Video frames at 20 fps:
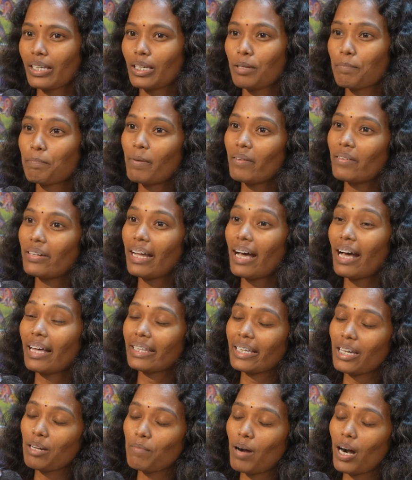இப்போ விட
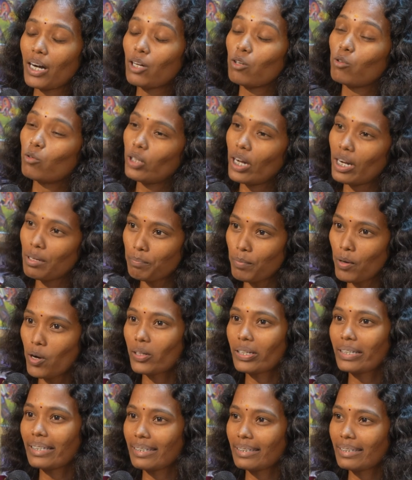அதிகமான
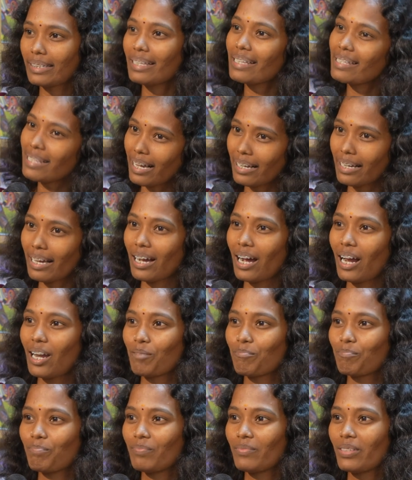உடன்போக்கு இருந்தது சங்க
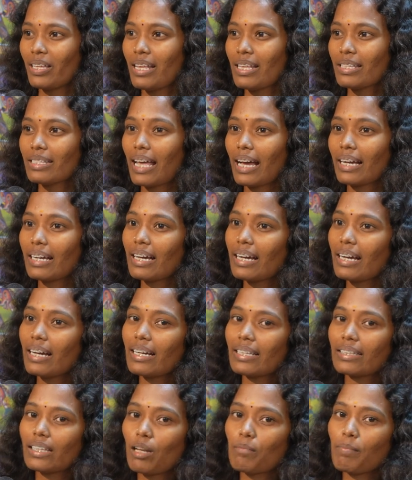காலம் சங்க
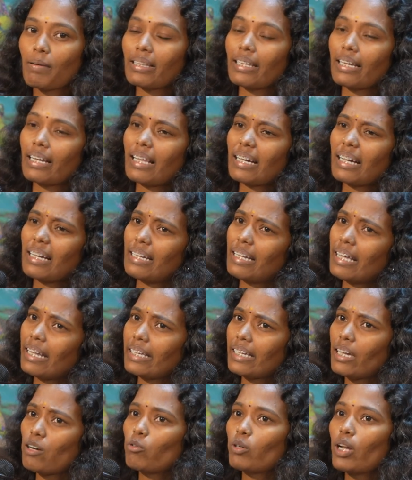காலத்தில் பார்த்தீங்கன்னாக்கா
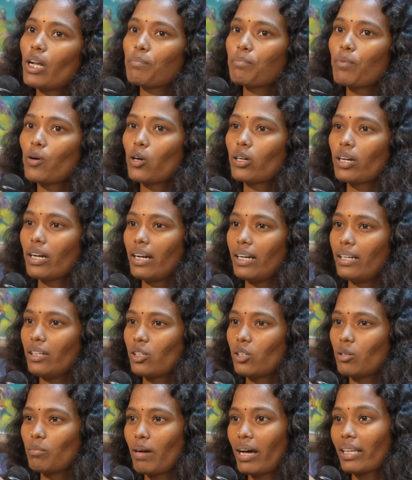நிறைய உடன்போக்குகள்
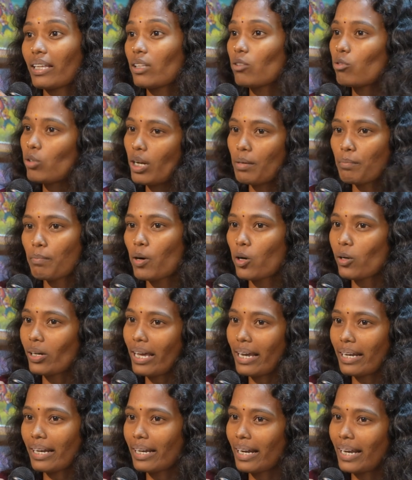இருக்கும் அதாவது
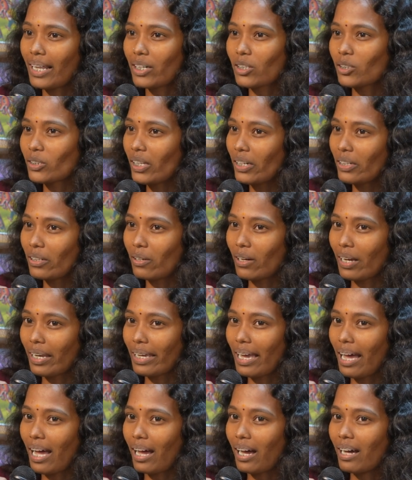உடன்போக்குனா என்னென்னு எல்லாருக்கும் தெரியும்
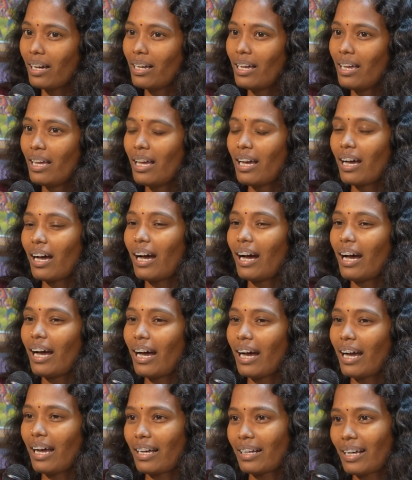இல்லையா
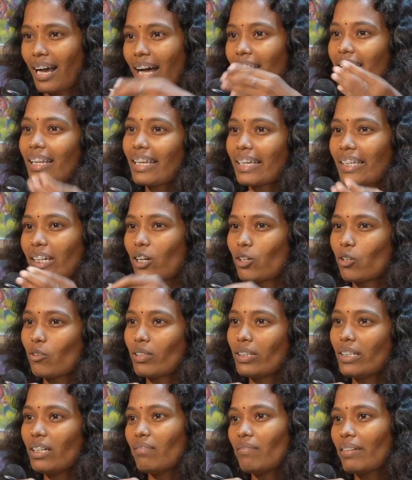காதலிக்கிறவங்க
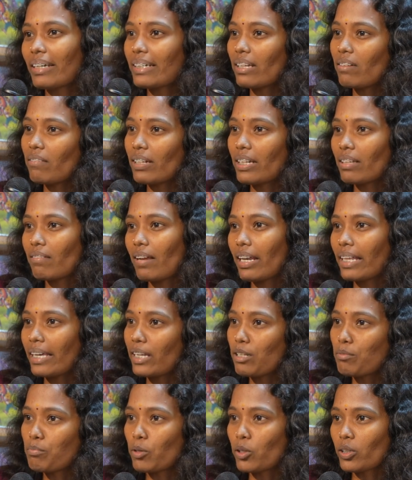வந்து வீட்டை விட்டு
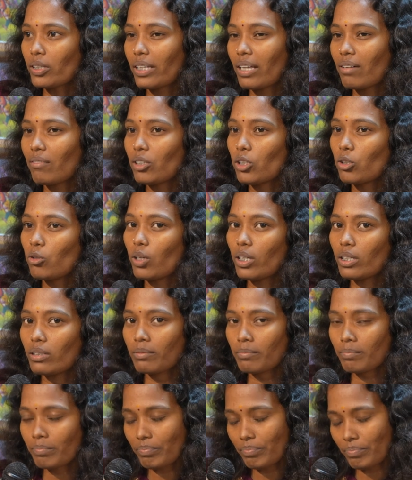வெளியேறி போகிறது தான் வந்து உடன்
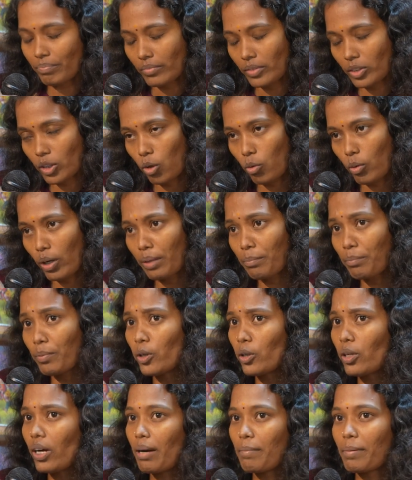
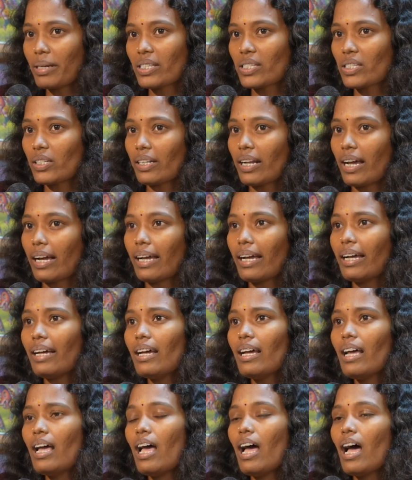உடன்போக்கு அப்படின்னு சொல்கிறாங்க
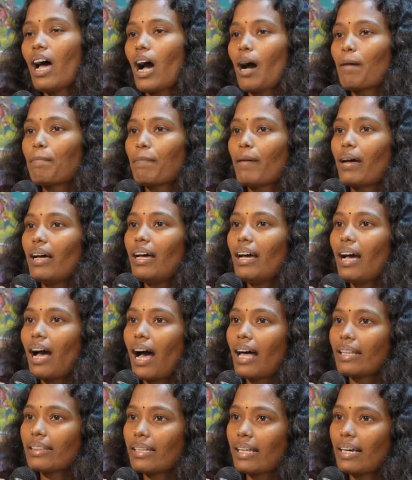அப்போ
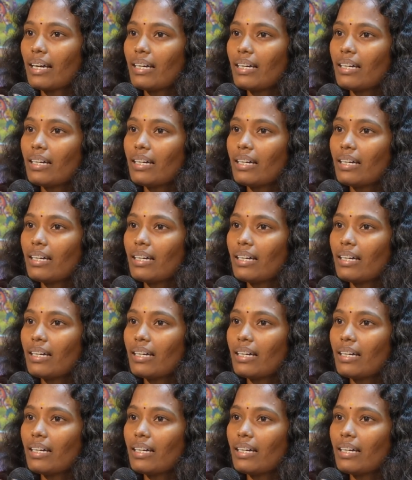அந்த